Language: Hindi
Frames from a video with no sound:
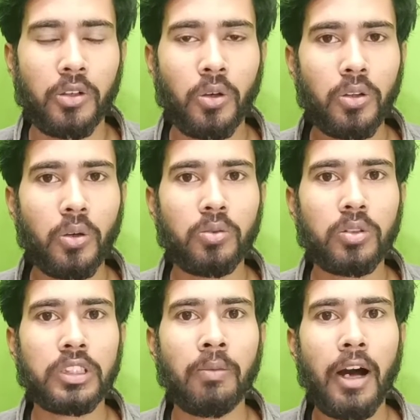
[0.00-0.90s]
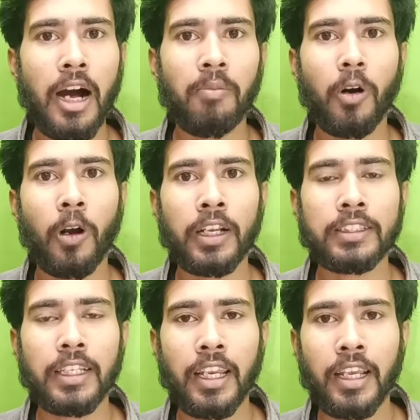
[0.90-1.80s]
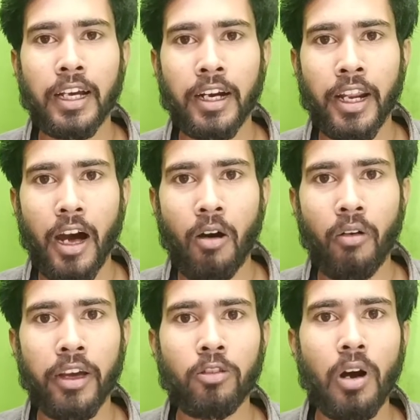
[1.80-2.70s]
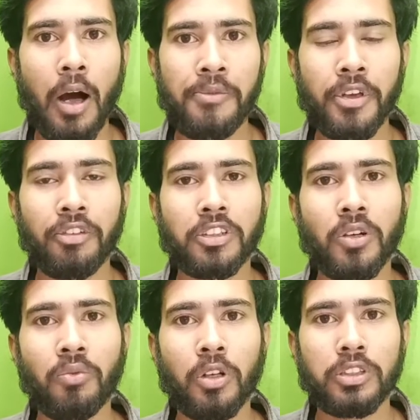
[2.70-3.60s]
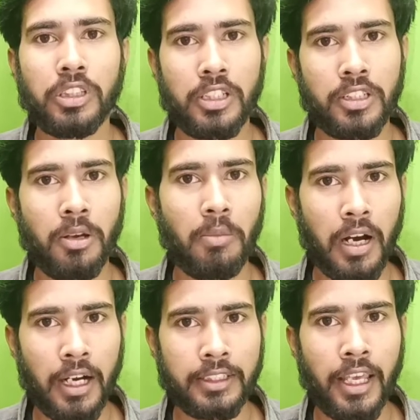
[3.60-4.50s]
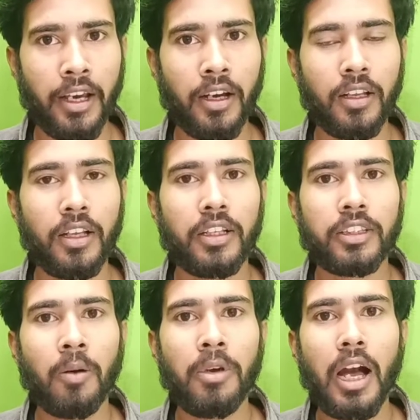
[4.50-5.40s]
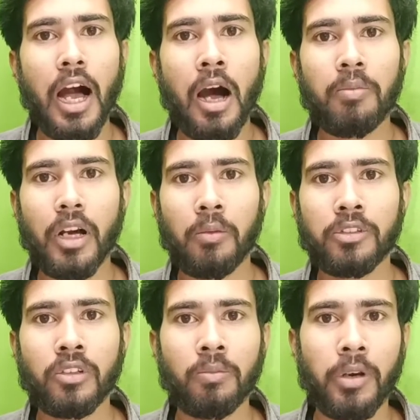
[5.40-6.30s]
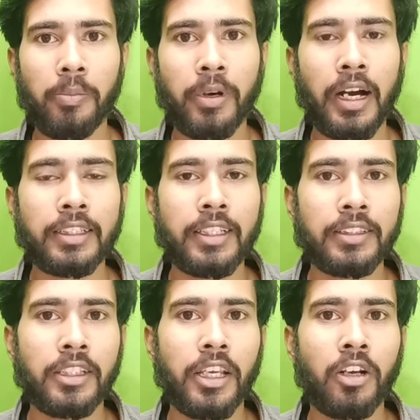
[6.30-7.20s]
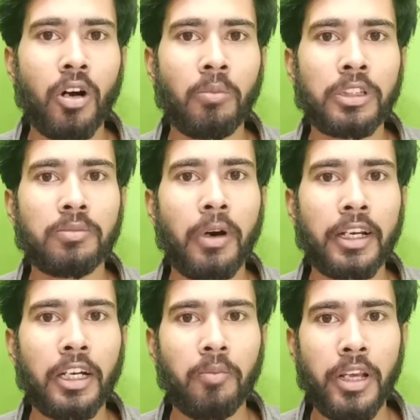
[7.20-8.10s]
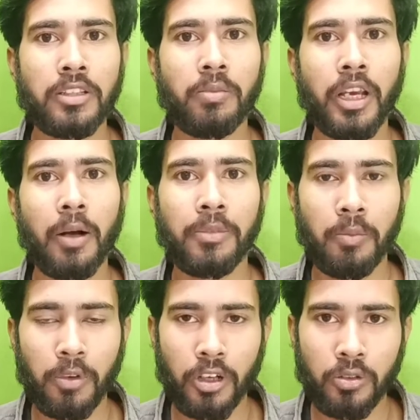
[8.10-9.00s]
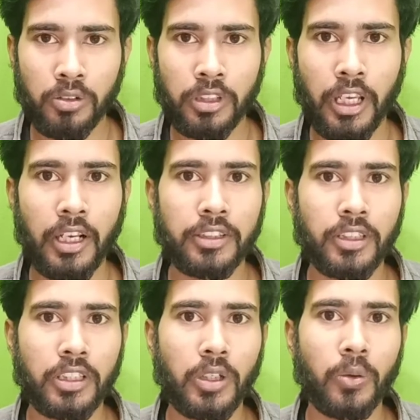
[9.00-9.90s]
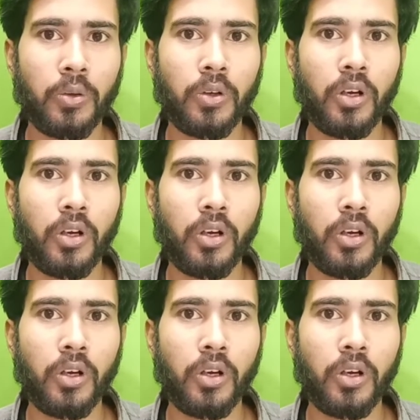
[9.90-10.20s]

क्योंकि दोस्तों जब आप ऑनलाइन सेलिंग करने आओगे तो आपसे फ़र्स्ट ऑफ ऑल जी मांगा जाएगा तभी आप अमेजोन फ्लिपकार्ट जैसी ई कॉमर्स मार्केट प्लेस में अपने प्रोडक्ट को सेल कर सकते हो